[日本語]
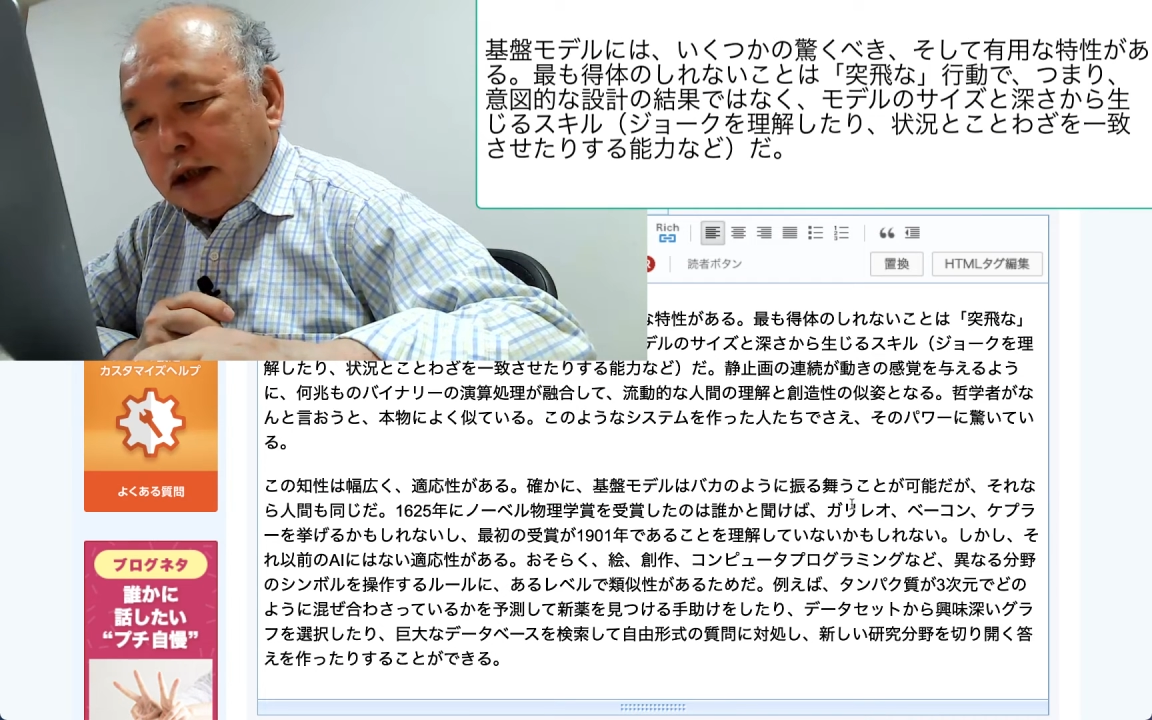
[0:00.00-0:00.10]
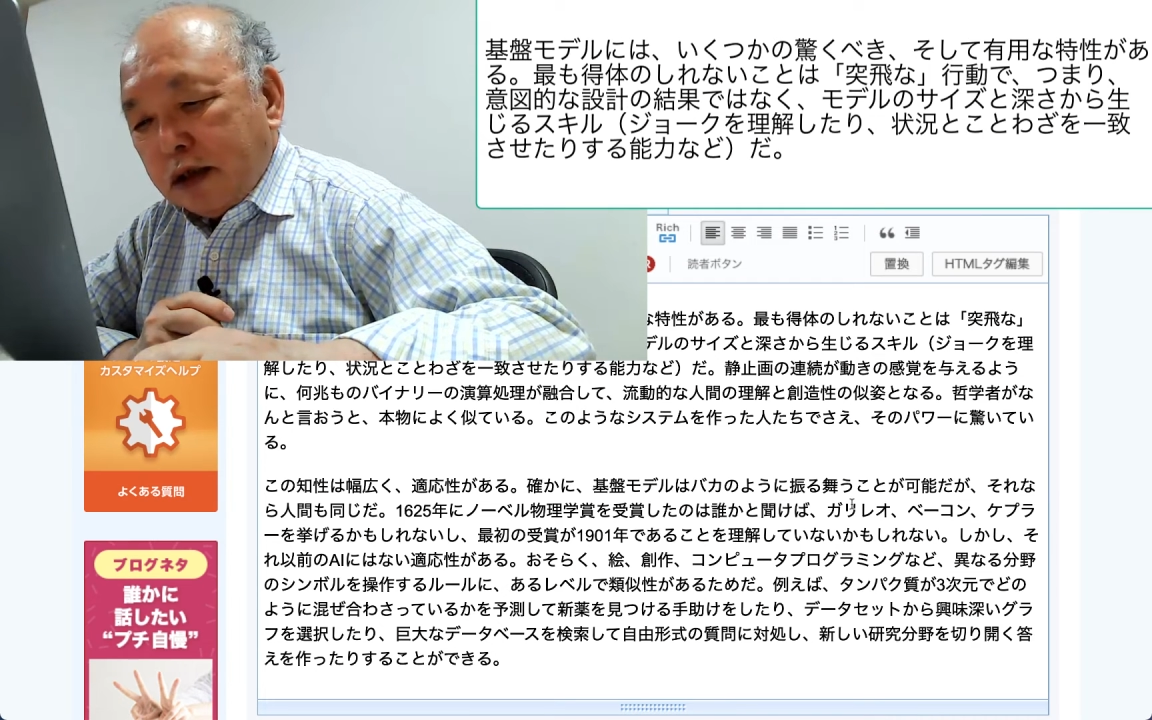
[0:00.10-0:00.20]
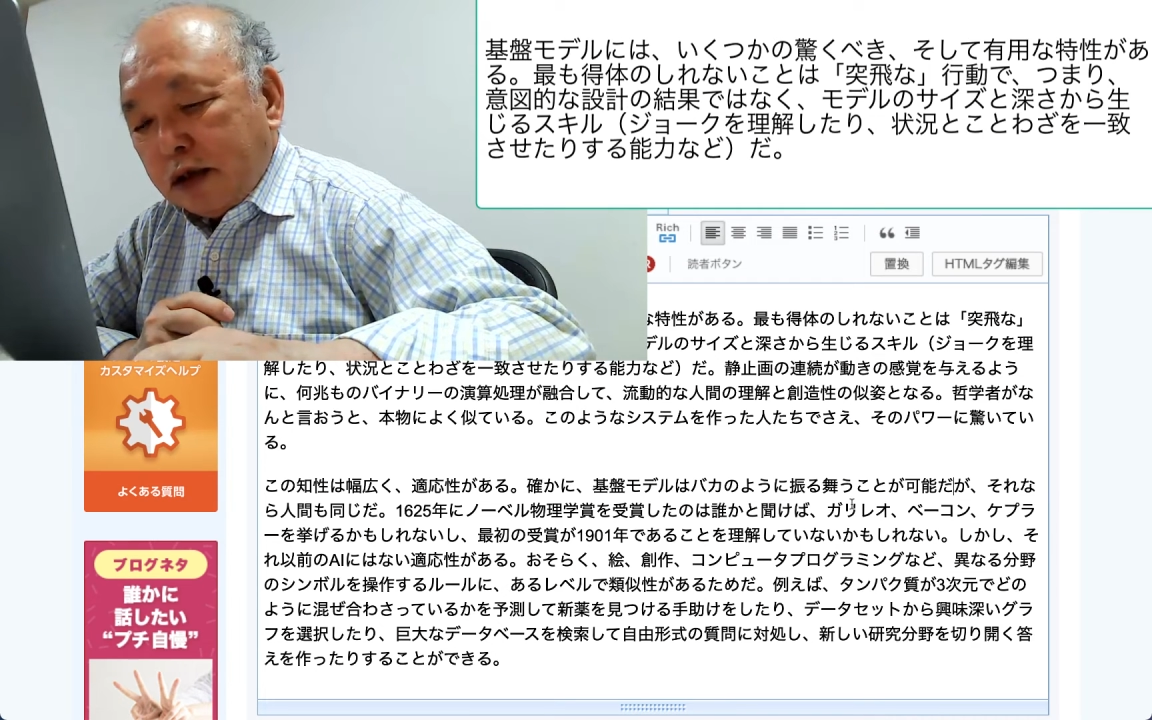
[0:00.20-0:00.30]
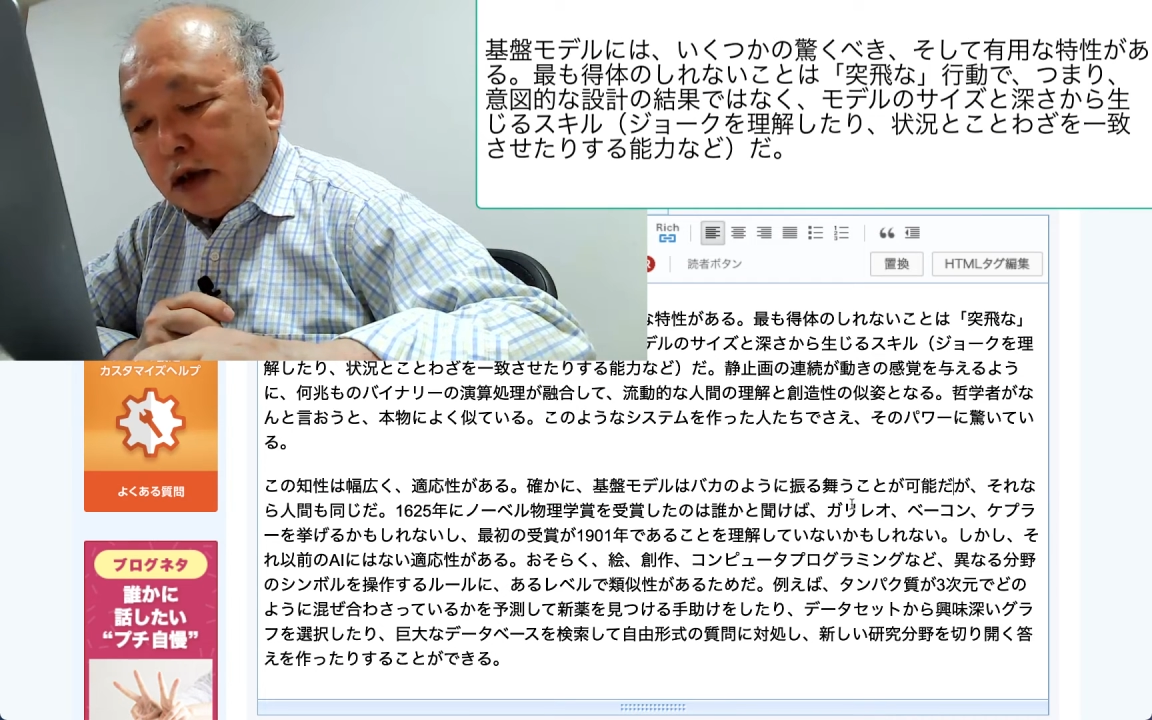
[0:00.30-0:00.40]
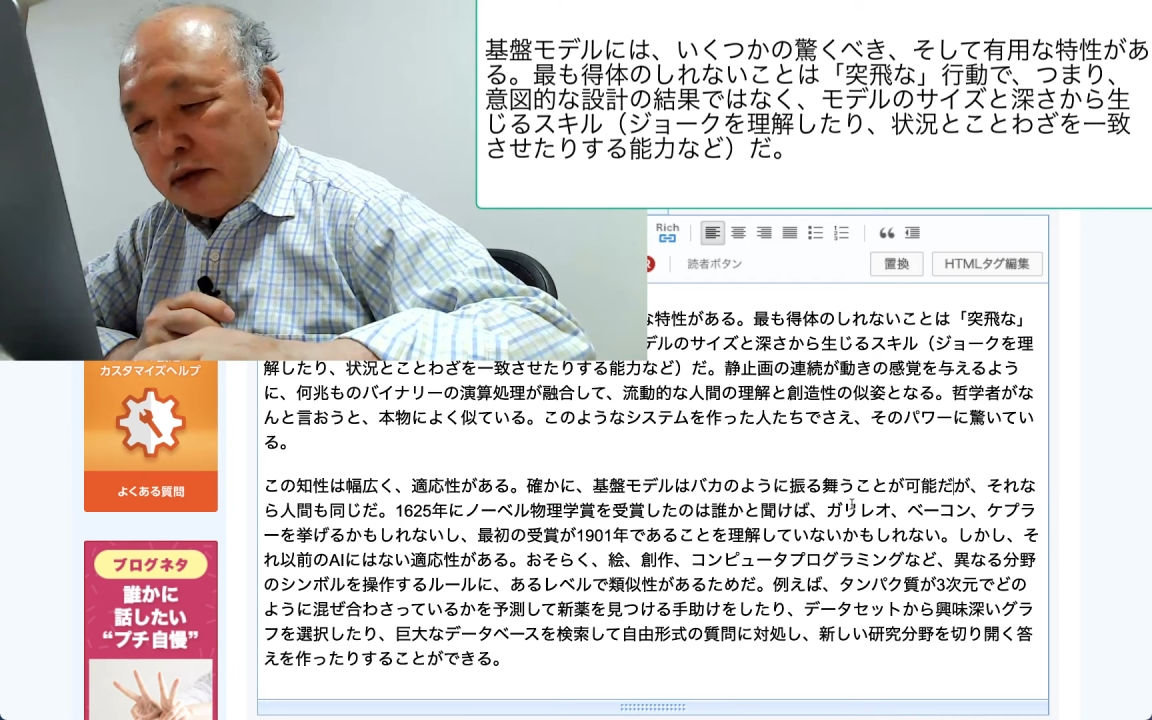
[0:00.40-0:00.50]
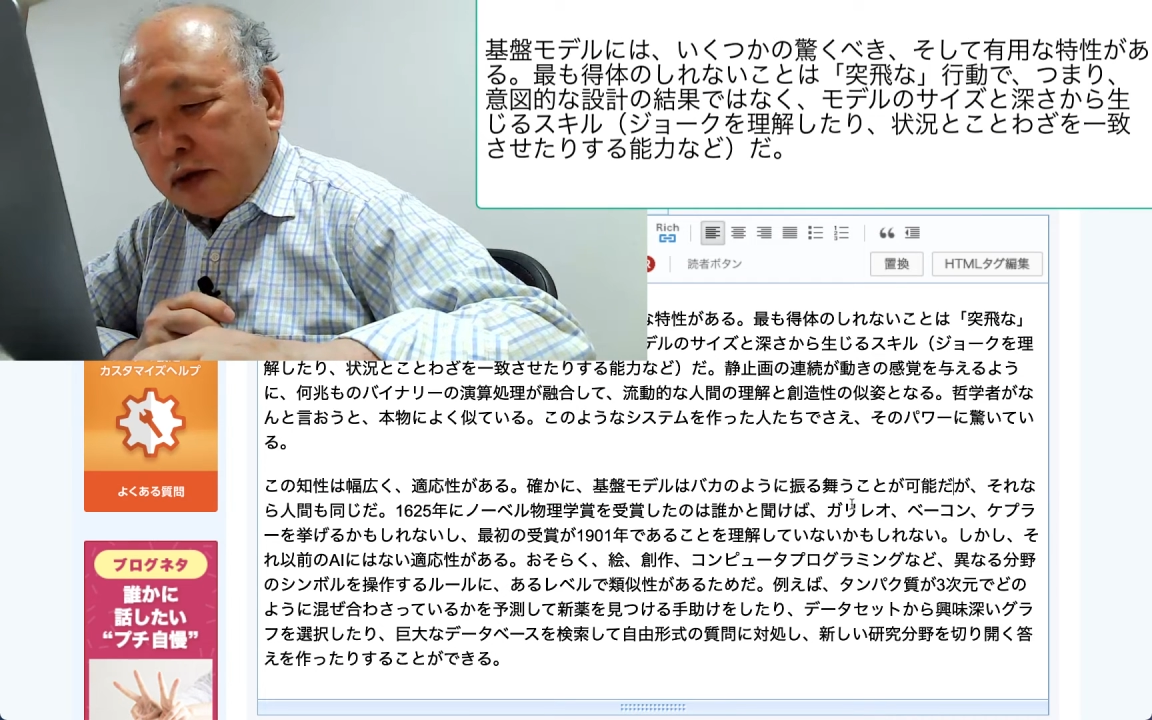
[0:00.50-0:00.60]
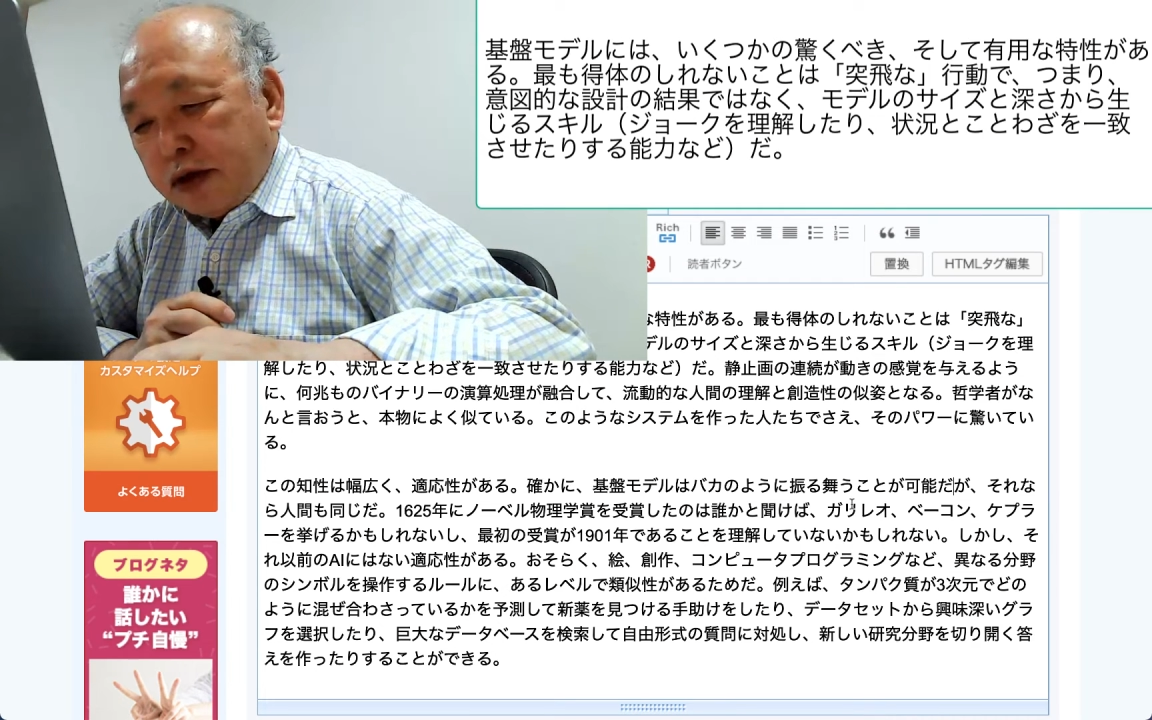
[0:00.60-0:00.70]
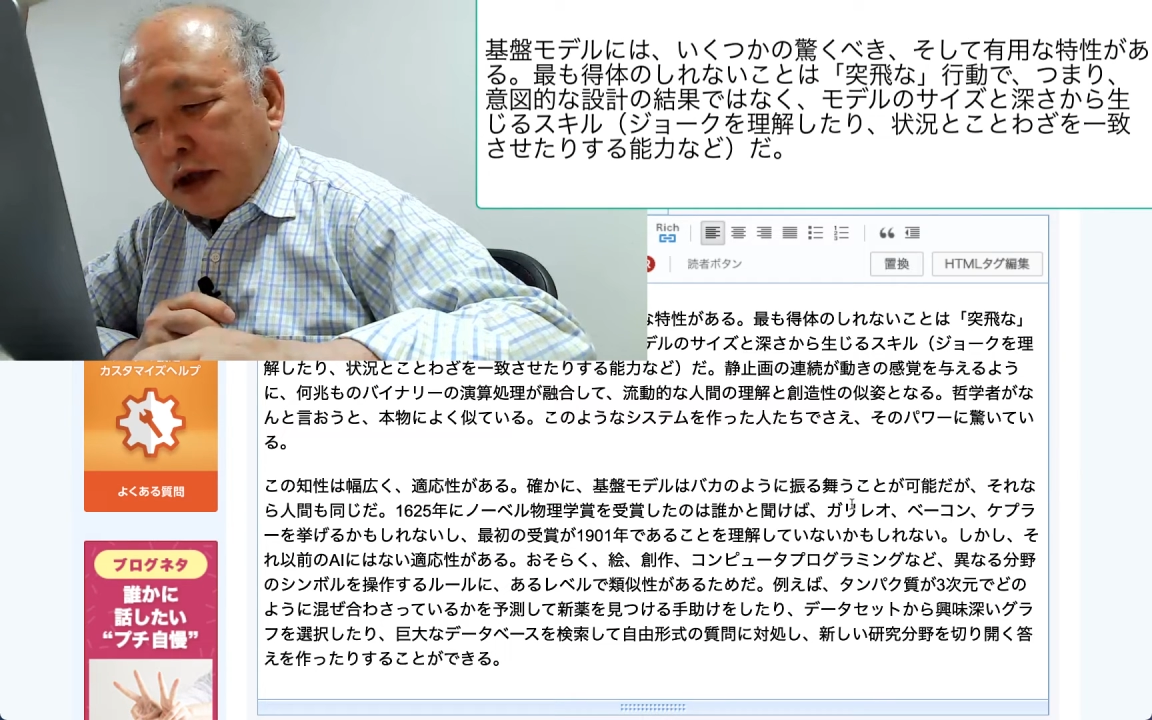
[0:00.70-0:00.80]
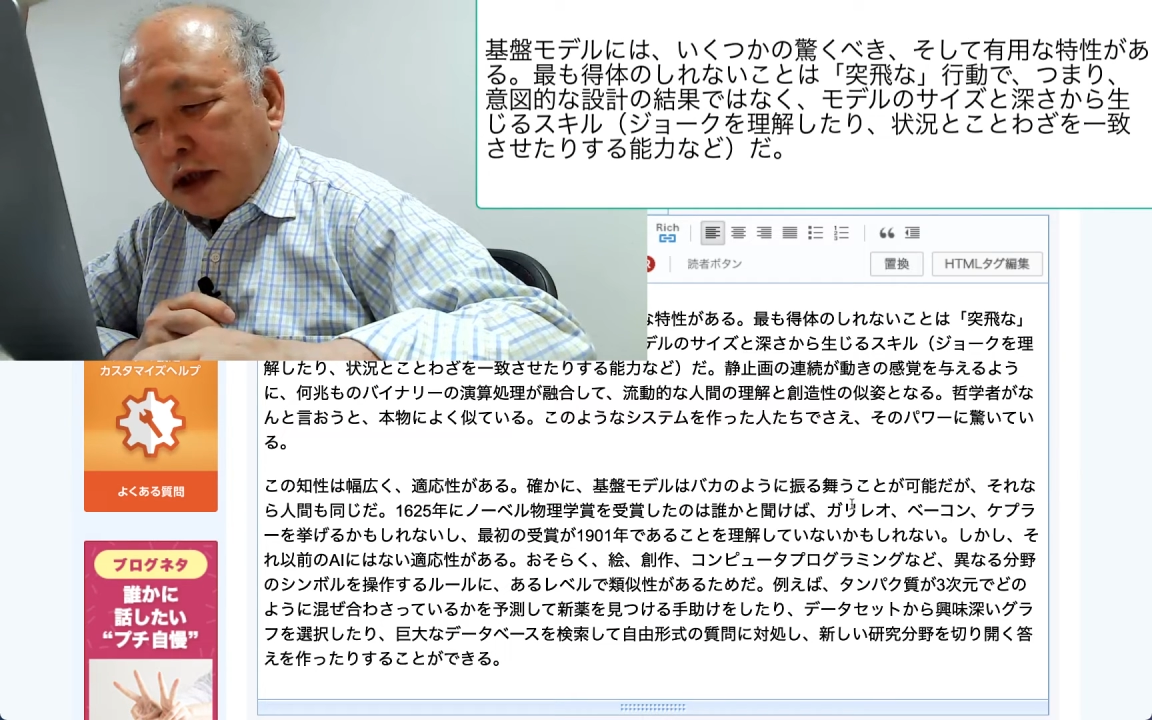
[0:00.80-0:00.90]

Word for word: グラフを選